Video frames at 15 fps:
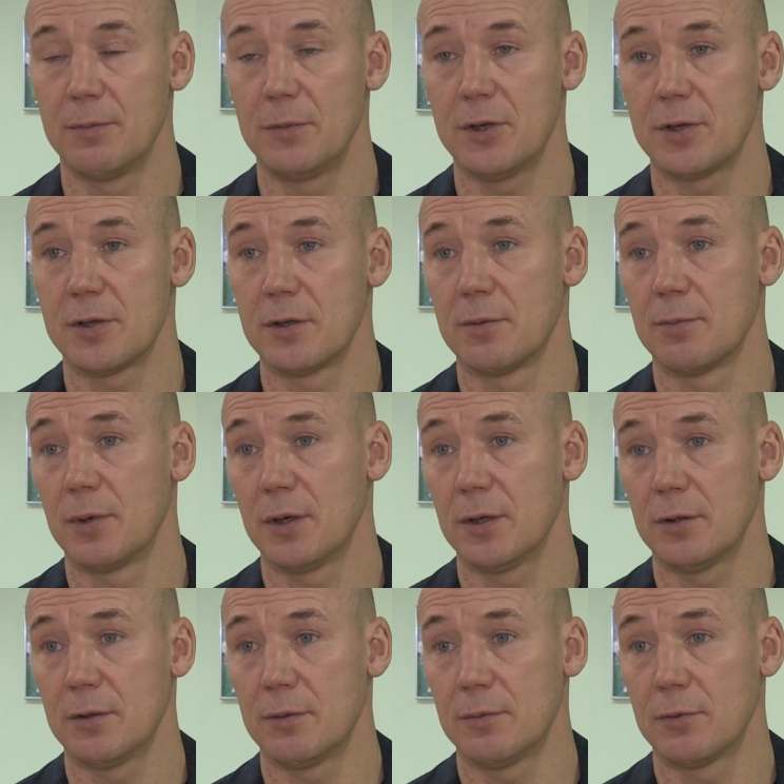мышцы,
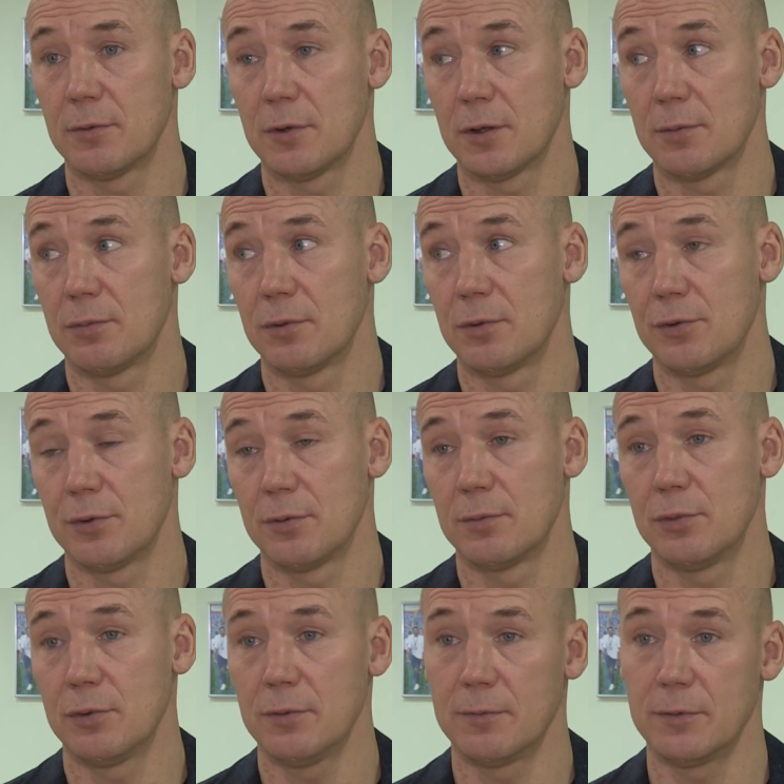поэтому как бы что,
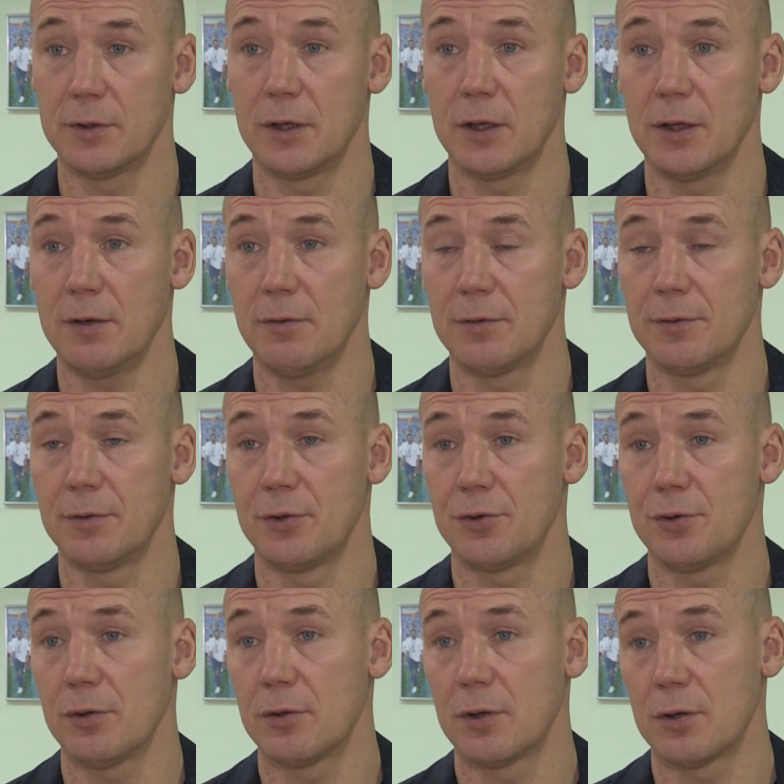будем восстанавливать,
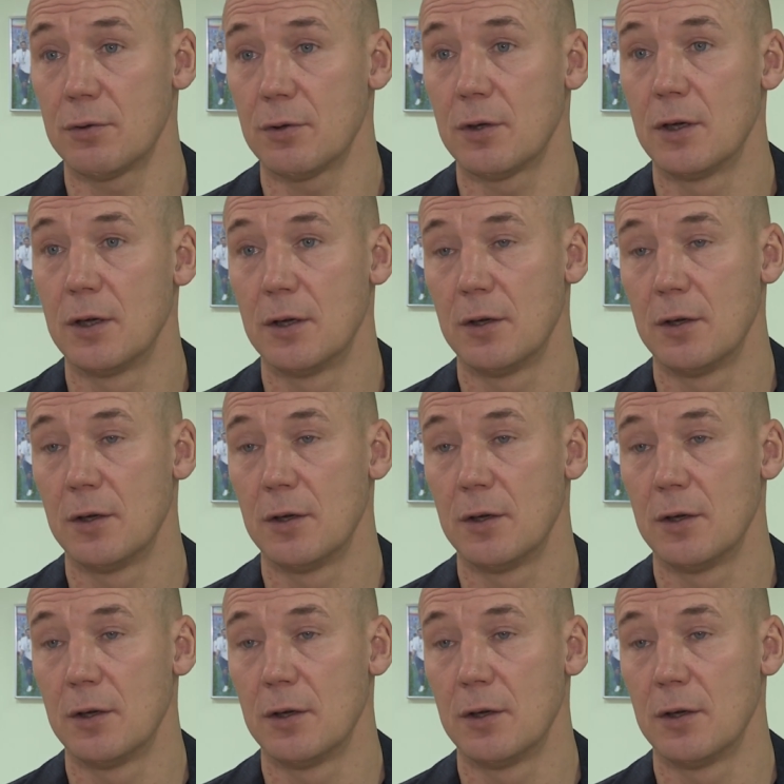ничего, это такой,